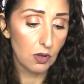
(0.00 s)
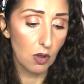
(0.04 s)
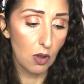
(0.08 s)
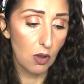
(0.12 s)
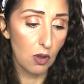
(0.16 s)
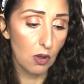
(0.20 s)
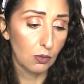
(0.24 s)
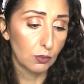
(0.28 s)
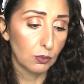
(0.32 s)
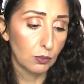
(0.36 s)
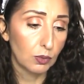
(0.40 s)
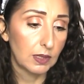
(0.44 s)

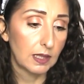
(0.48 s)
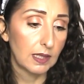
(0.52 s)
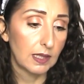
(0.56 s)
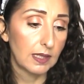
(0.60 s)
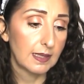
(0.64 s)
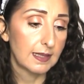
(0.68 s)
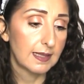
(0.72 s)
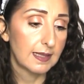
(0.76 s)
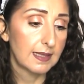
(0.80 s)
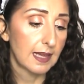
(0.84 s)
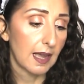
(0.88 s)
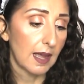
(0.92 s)
ho
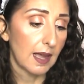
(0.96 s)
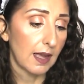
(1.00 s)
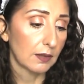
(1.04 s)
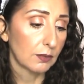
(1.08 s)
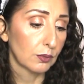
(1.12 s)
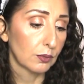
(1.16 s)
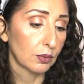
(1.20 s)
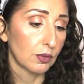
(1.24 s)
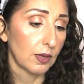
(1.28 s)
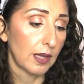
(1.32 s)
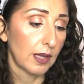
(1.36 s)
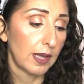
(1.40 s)

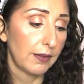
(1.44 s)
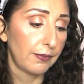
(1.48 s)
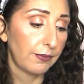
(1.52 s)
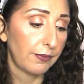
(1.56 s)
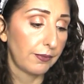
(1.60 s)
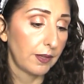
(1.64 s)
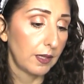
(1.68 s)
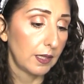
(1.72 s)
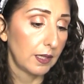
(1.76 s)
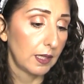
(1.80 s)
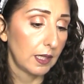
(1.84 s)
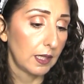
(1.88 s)
utilizzato e
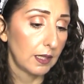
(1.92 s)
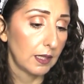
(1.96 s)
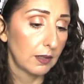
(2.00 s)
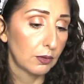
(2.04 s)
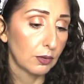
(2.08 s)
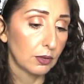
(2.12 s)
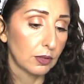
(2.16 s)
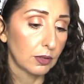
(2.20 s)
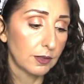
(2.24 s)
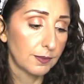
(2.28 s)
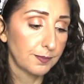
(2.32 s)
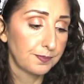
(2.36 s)

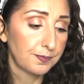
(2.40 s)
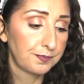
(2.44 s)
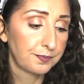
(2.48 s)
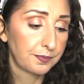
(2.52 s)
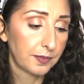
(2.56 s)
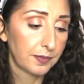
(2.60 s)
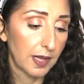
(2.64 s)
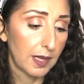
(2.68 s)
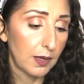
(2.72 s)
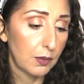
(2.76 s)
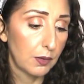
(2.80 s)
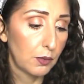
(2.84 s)
finito
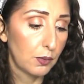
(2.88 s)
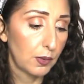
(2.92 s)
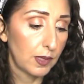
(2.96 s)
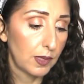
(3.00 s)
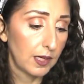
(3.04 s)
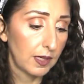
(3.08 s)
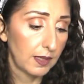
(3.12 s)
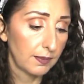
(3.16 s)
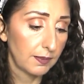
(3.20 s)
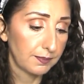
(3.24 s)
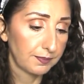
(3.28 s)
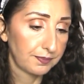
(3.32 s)
e
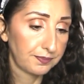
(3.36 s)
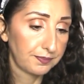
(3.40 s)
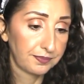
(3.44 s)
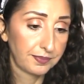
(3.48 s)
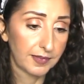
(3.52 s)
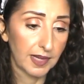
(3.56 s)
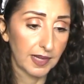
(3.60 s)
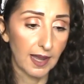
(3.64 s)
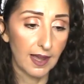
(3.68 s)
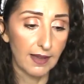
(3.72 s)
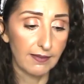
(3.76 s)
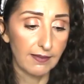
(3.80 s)
qui
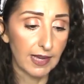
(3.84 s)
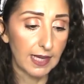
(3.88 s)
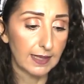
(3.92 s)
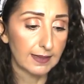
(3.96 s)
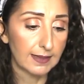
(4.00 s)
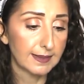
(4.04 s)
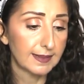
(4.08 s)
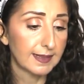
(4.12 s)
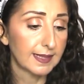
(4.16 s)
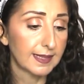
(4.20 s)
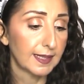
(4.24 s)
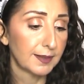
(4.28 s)

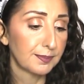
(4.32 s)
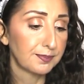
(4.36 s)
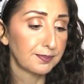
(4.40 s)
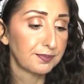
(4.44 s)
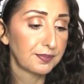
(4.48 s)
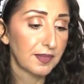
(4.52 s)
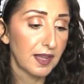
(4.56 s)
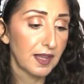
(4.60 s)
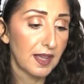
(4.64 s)
avanti